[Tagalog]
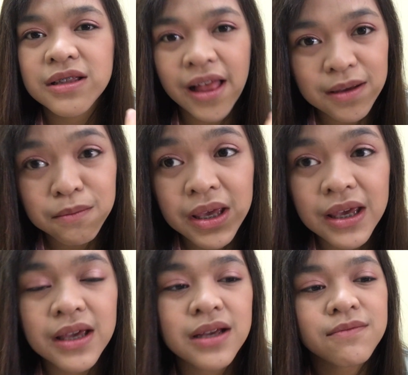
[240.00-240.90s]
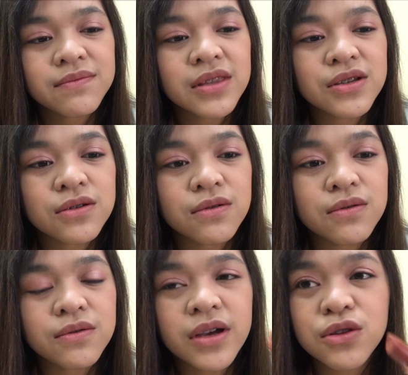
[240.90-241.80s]
like me. So,
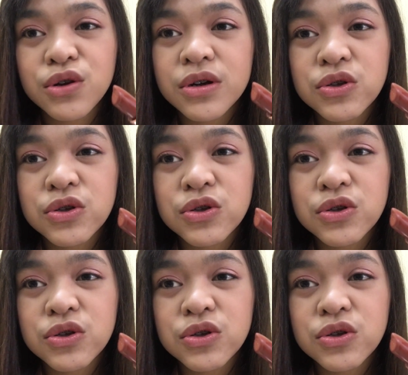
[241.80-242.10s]
ito yung